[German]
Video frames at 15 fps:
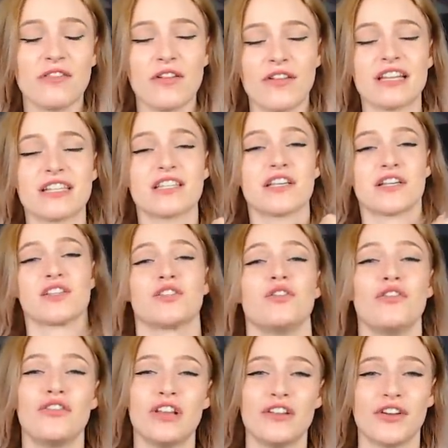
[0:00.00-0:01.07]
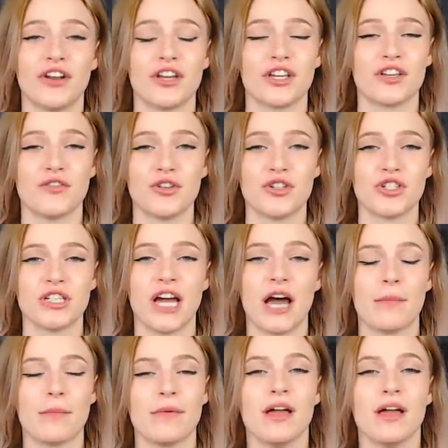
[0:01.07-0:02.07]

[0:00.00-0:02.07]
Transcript: wir, weil es sich so viele von euch gewünscht haben.